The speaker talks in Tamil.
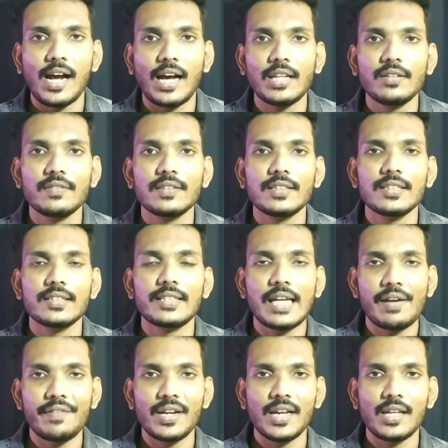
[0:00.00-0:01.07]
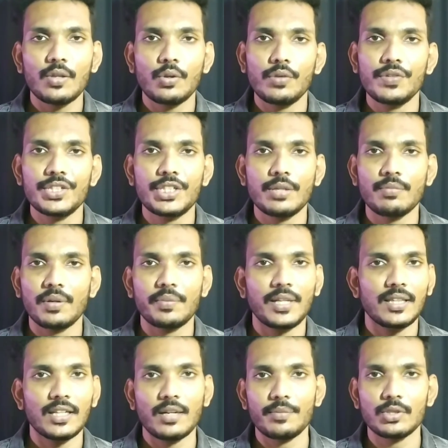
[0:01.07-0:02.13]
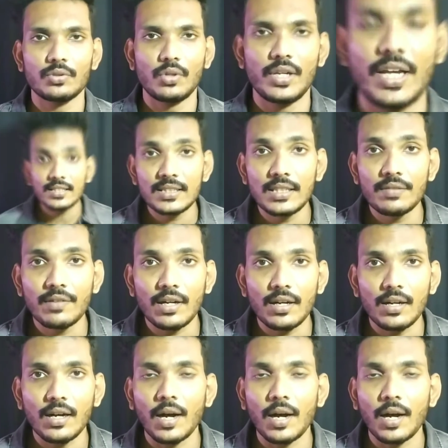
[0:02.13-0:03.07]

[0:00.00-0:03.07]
அது வந்து தேவையில்லாத ஒரு விஷயம் அப்படின்னு தான் நம்ம சொல்லி ஜீவா